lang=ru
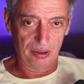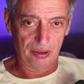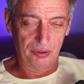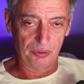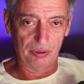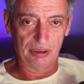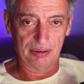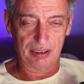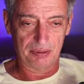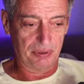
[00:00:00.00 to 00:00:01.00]
Ну или,
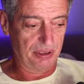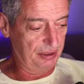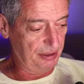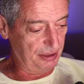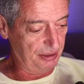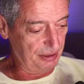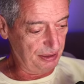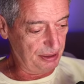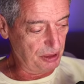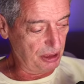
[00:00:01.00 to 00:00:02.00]
скажем, хоть, хоть,
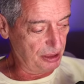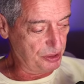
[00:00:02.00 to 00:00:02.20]
не обязательно